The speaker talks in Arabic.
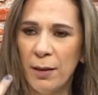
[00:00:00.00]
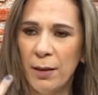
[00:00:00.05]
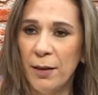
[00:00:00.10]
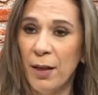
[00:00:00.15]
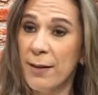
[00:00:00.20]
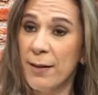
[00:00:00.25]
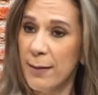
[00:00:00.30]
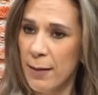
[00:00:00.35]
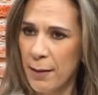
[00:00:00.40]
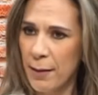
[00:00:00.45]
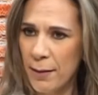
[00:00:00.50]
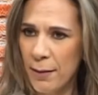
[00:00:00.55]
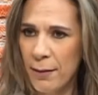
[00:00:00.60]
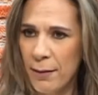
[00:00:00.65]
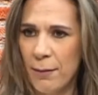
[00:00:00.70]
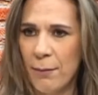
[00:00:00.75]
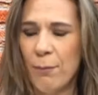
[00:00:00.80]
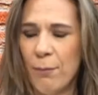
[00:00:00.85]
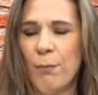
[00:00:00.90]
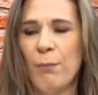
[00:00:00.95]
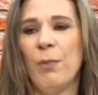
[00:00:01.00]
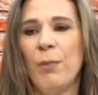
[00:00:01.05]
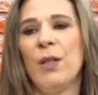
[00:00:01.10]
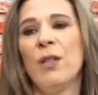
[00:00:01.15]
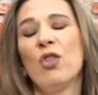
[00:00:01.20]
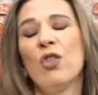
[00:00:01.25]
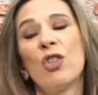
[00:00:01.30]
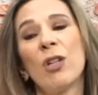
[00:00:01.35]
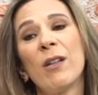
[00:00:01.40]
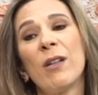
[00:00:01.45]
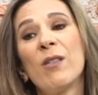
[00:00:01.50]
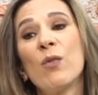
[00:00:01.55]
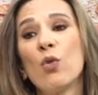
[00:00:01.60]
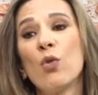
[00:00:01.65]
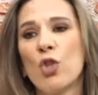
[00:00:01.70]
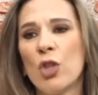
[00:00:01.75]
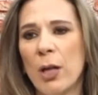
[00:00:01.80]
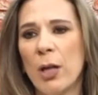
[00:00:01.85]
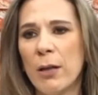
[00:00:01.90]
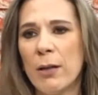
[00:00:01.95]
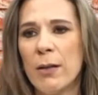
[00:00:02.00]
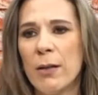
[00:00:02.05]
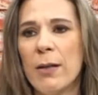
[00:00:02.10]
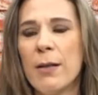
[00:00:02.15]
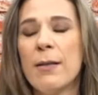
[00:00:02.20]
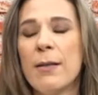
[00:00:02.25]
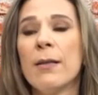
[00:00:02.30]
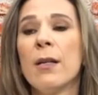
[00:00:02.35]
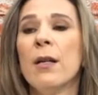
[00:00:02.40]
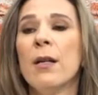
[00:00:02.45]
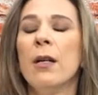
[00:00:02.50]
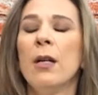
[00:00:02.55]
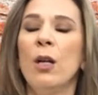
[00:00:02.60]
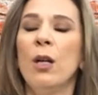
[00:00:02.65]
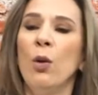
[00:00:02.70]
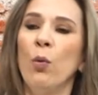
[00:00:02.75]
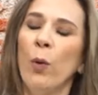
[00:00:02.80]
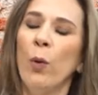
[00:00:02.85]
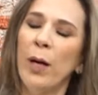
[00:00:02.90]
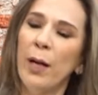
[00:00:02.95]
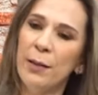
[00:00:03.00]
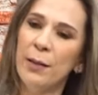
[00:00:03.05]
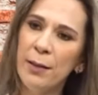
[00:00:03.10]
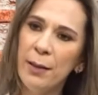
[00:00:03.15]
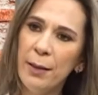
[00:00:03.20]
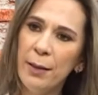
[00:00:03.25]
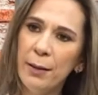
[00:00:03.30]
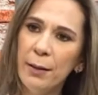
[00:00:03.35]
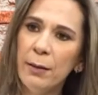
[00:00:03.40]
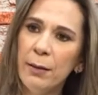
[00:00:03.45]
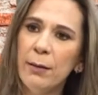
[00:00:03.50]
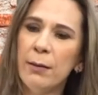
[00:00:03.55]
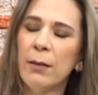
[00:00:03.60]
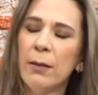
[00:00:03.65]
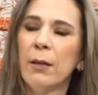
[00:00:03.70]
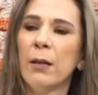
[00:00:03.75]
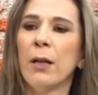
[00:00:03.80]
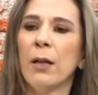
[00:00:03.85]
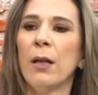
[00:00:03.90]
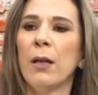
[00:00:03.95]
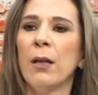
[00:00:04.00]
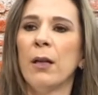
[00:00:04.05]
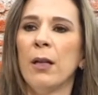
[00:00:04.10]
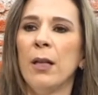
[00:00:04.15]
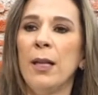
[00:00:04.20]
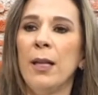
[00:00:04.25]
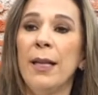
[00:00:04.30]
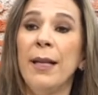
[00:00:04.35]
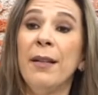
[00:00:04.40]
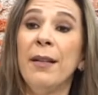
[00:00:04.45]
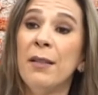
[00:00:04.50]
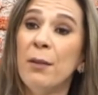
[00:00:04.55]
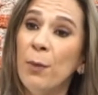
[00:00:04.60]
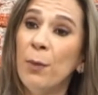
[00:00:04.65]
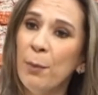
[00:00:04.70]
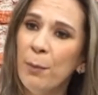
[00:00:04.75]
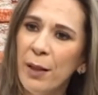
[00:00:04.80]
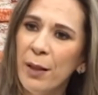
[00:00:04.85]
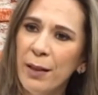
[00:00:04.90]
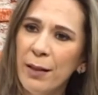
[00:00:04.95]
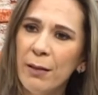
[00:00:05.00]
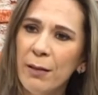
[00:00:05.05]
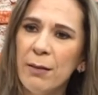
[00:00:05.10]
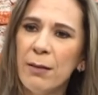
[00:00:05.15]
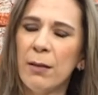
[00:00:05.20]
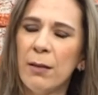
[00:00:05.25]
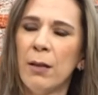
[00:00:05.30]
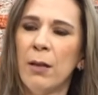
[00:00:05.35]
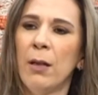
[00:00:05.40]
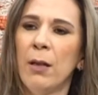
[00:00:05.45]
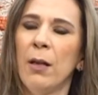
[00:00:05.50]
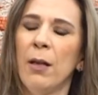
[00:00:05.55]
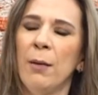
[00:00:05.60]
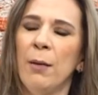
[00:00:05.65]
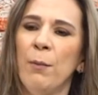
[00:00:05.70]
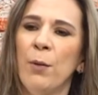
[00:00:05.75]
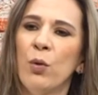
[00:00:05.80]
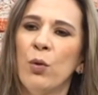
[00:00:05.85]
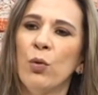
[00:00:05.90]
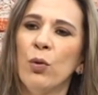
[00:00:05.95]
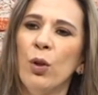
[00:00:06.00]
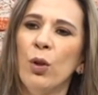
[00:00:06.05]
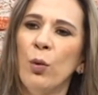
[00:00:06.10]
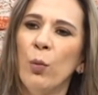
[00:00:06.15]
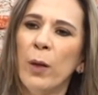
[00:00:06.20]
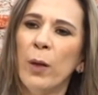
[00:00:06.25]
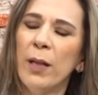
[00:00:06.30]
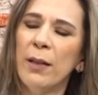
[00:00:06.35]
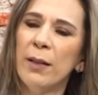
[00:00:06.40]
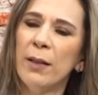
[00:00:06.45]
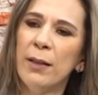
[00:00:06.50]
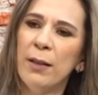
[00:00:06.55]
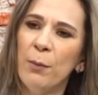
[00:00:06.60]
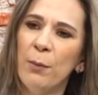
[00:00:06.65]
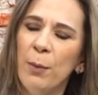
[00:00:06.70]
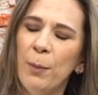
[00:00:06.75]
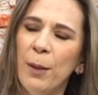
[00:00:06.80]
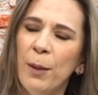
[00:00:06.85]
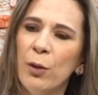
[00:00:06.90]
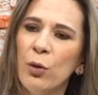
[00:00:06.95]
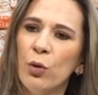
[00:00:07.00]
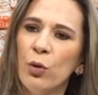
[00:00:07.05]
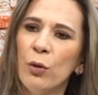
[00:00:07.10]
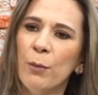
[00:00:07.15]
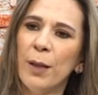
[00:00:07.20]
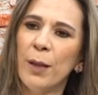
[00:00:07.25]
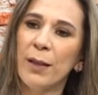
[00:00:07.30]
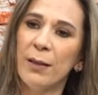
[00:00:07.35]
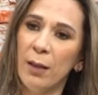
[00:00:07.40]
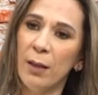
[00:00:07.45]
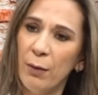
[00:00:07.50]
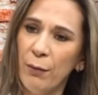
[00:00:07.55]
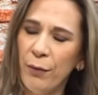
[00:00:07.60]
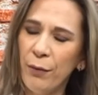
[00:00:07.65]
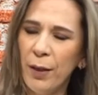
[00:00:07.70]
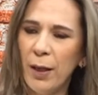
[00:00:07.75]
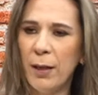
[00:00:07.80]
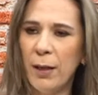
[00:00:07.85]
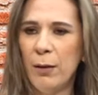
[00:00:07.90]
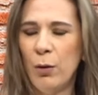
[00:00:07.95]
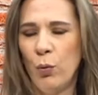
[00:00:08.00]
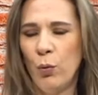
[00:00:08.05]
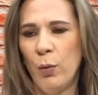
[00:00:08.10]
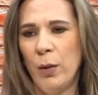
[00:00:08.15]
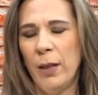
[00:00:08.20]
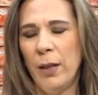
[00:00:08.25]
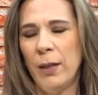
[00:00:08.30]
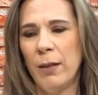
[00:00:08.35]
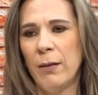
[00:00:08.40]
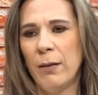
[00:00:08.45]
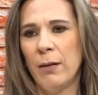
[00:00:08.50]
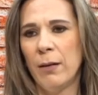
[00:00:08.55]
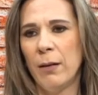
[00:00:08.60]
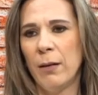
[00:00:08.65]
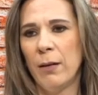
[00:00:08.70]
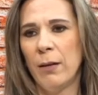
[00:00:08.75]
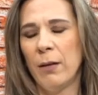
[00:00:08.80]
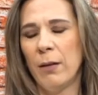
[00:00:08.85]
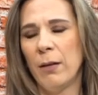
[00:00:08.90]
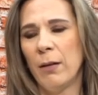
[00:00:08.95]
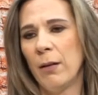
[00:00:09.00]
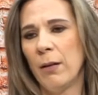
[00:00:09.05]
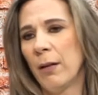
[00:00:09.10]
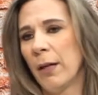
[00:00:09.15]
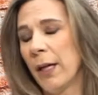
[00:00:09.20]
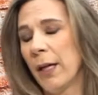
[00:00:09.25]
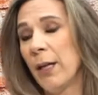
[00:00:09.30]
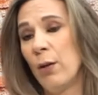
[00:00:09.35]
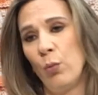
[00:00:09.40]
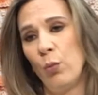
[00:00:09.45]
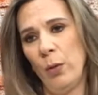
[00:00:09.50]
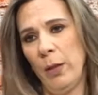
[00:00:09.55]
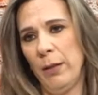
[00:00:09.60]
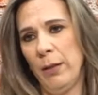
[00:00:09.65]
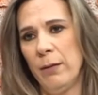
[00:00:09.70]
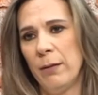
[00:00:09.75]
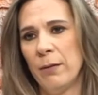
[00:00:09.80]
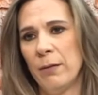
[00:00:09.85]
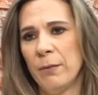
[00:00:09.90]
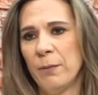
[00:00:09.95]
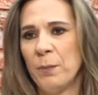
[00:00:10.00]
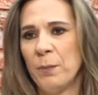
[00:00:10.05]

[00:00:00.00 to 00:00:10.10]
النظر بين الشخص والشخص الواحد يرد آه، الاهتمامات بيكون الولد اهتماماته مختلفة عن الأولاد آه، غير الولاد